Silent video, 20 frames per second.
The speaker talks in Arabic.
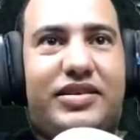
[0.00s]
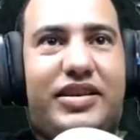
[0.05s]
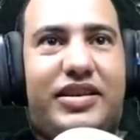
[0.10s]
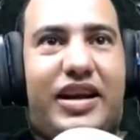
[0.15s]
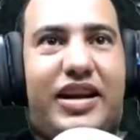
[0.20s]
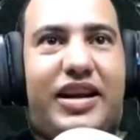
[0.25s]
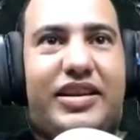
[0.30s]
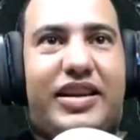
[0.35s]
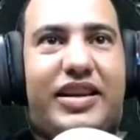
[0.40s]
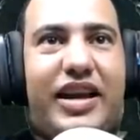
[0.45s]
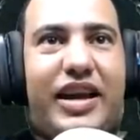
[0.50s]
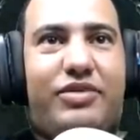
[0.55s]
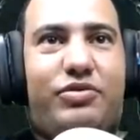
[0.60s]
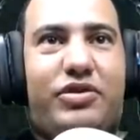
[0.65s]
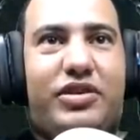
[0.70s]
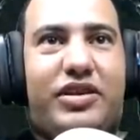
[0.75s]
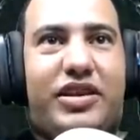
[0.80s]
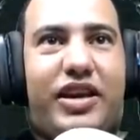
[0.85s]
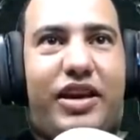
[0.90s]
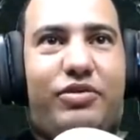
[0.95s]
لا لا
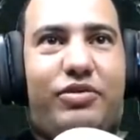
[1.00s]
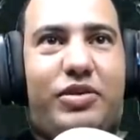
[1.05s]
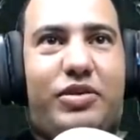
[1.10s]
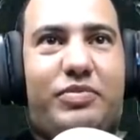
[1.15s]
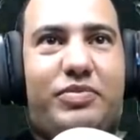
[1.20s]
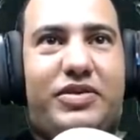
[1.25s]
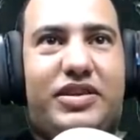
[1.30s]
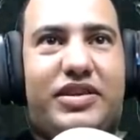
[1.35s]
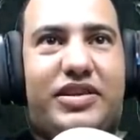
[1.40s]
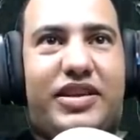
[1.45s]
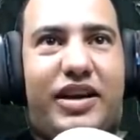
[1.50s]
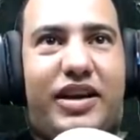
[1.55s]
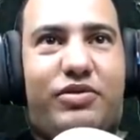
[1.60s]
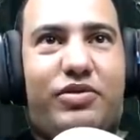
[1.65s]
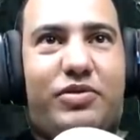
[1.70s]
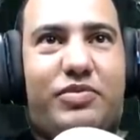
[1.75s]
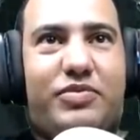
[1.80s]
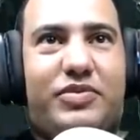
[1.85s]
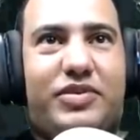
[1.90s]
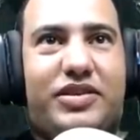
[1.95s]
تعالوا لي تعالوا لي
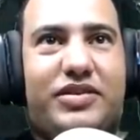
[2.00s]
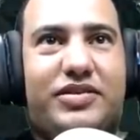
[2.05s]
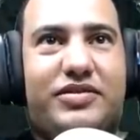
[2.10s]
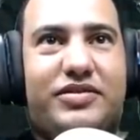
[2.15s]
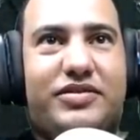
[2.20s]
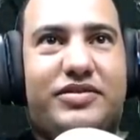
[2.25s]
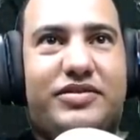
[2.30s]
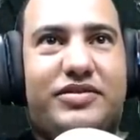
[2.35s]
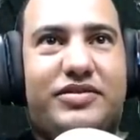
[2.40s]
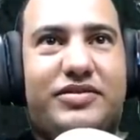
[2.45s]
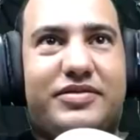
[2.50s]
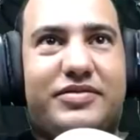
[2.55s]
يعني اسهل